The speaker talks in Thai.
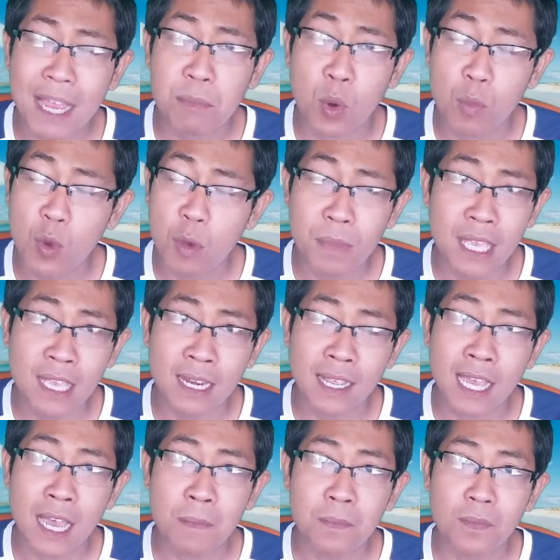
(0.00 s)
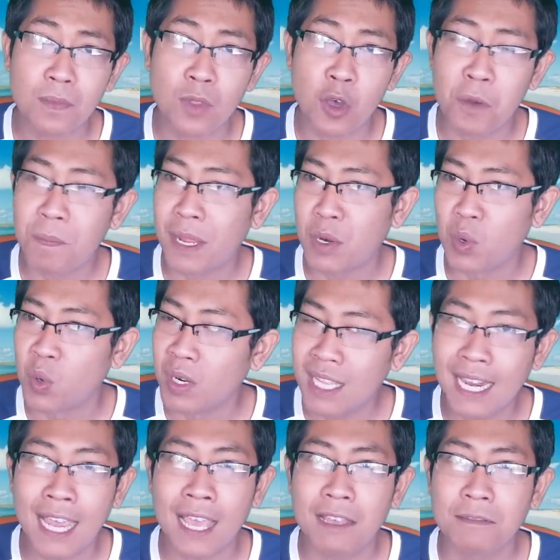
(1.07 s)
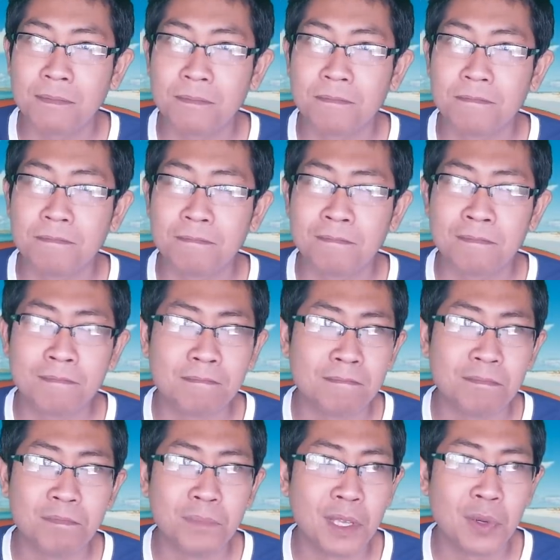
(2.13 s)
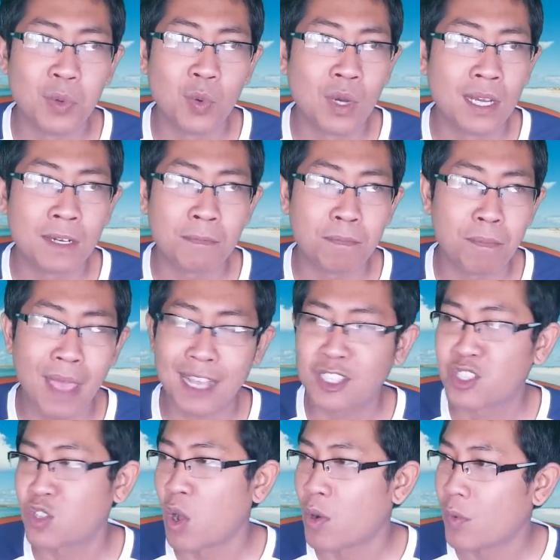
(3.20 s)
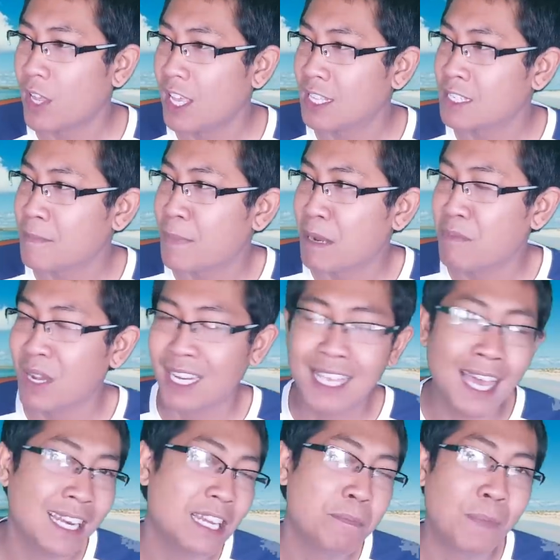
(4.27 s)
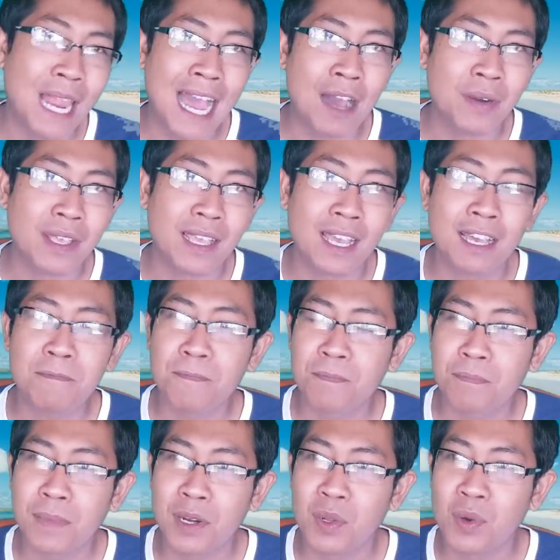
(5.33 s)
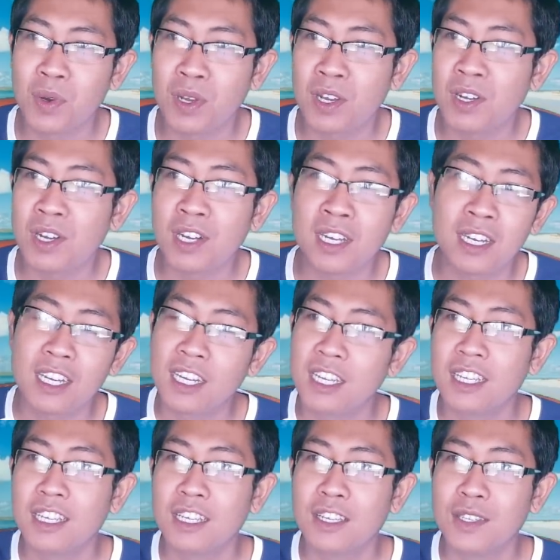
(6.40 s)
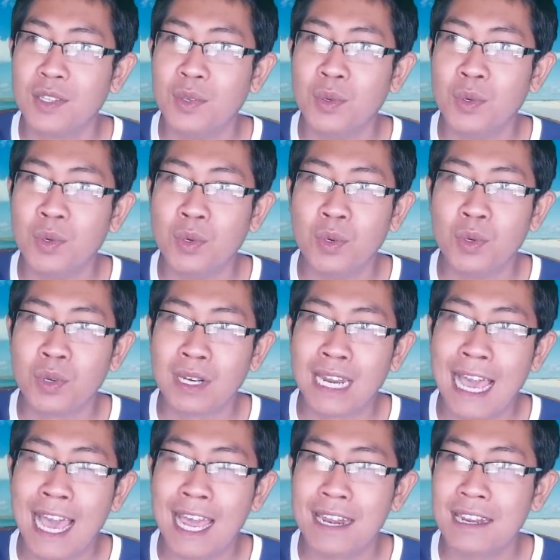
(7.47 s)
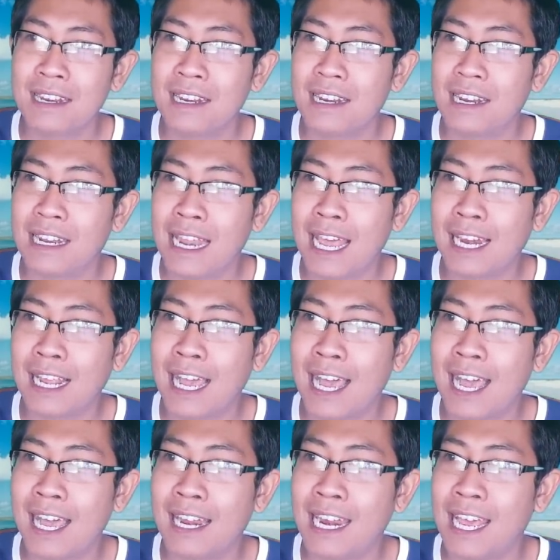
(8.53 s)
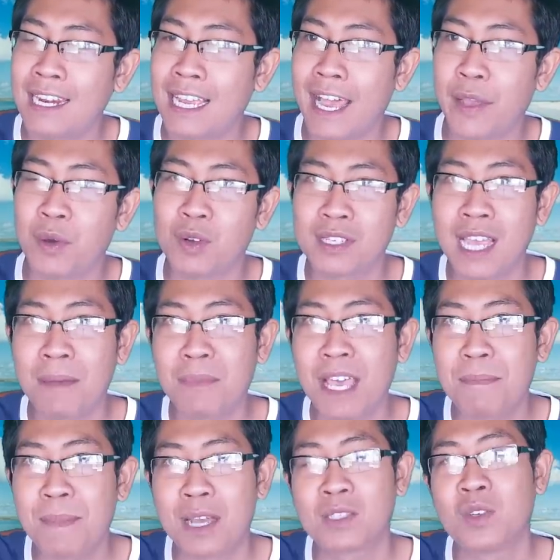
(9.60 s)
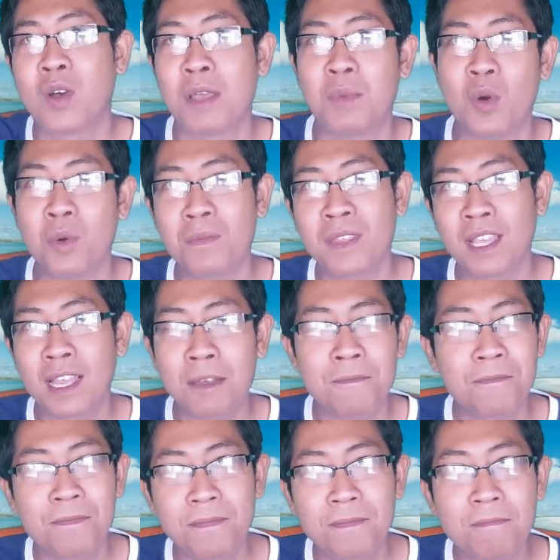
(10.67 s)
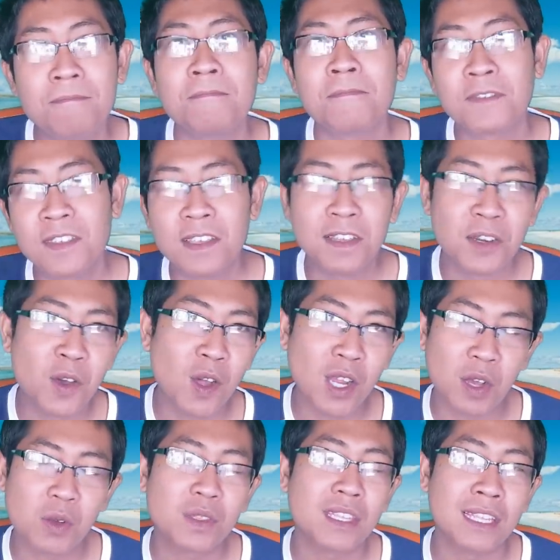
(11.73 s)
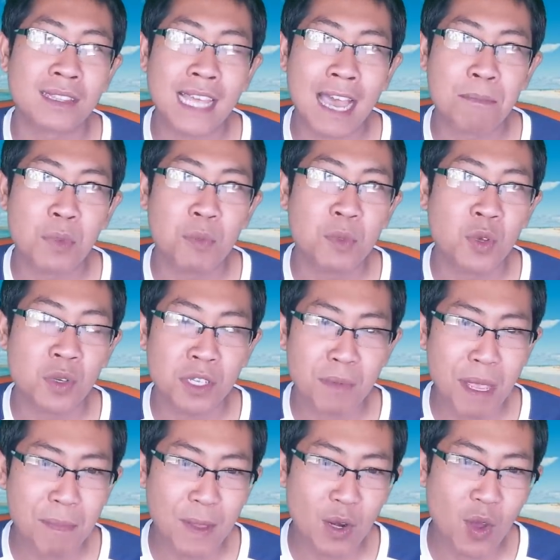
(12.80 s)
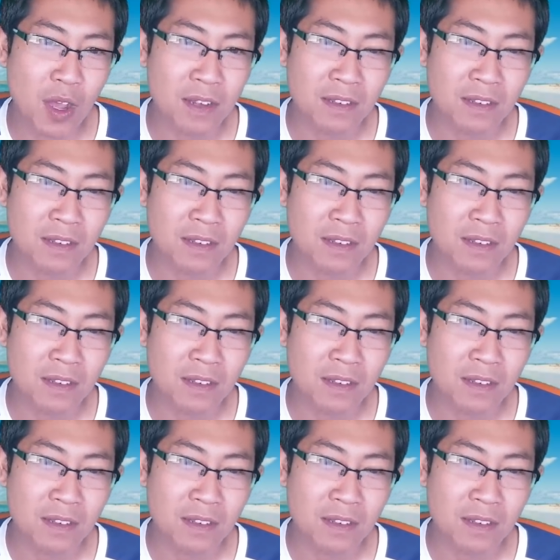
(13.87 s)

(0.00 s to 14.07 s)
นผมก็มีนะครับ น้องปะโดนี่แหละ ไม่รู้ว่าแบ็กสตอรี่จะเป็นเหมือนกันหรือเปล่านะครับปะโดก็อยู่ร้าน ร้านค้าร้านขายของชำหน้าปักซอยผมนะครับ ซึ่งน้องเขาก็ติดตามผมอยู่ ใช่ไหมปะโด